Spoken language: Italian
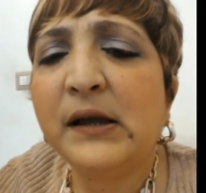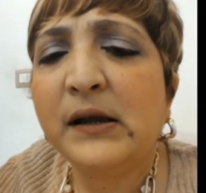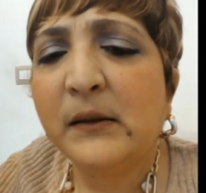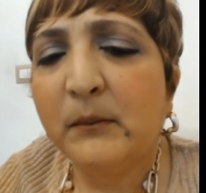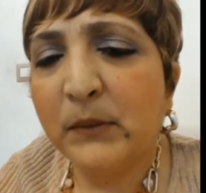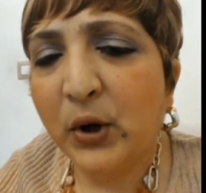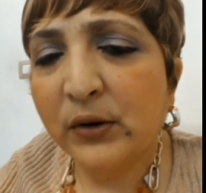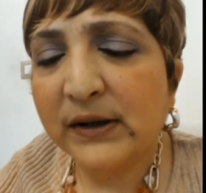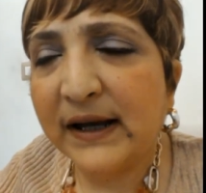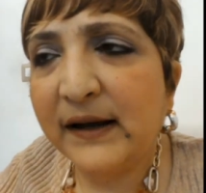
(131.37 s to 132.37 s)

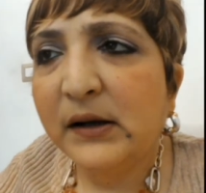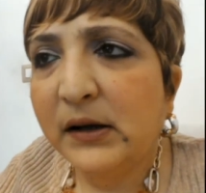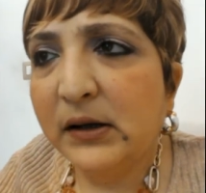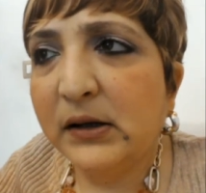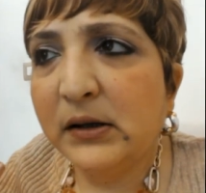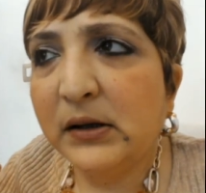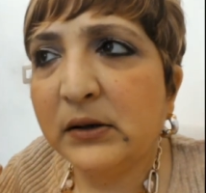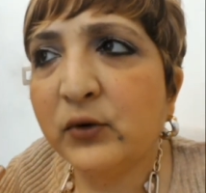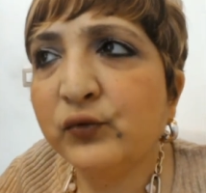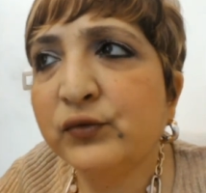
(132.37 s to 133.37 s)
more
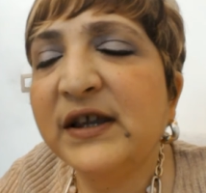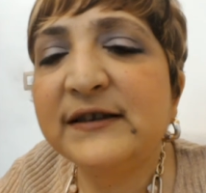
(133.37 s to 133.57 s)
eh, con un